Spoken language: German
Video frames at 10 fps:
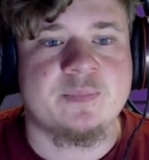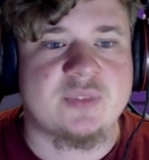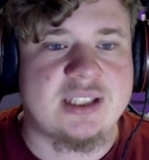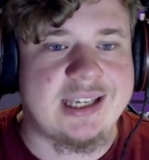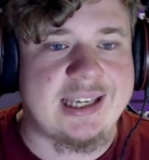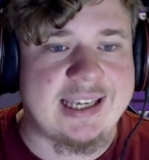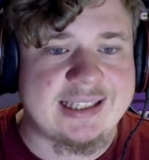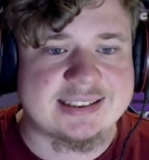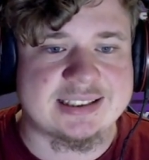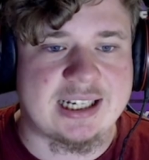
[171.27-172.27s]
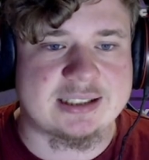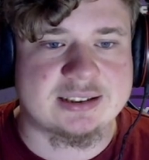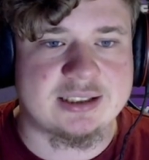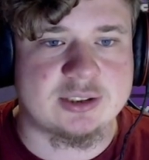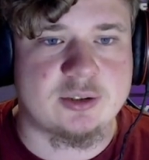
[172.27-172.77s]
die
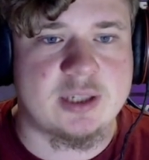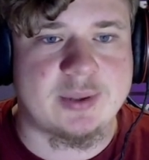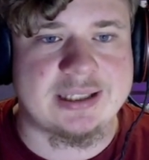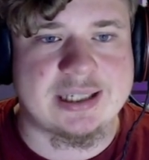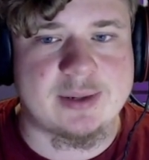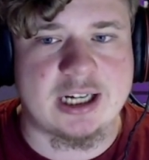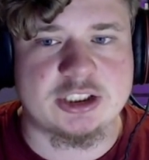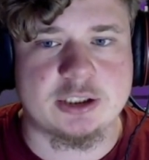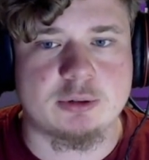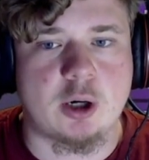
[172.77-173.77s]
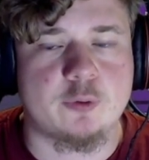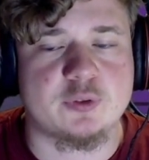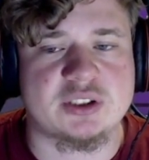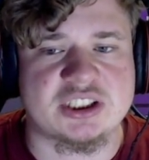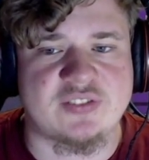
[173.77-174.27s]
X-Achse, also hier bei den Kameraeinstellungen,
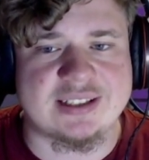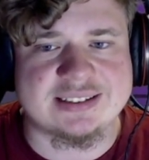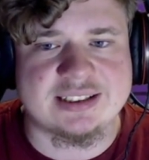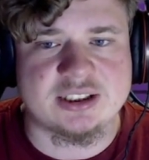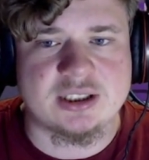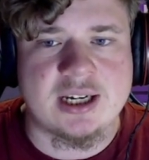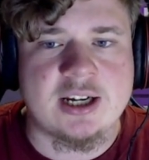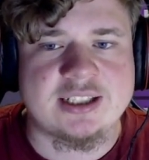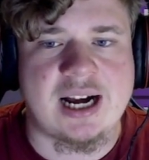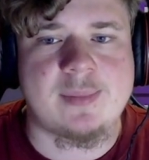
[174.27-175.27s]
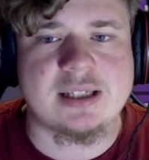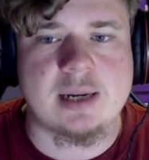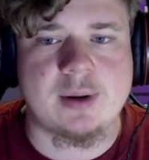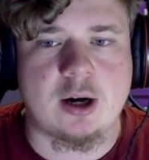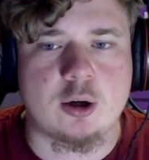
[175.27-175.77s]
auf 20, kann man
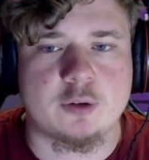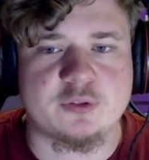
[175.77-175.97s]
aber auch auf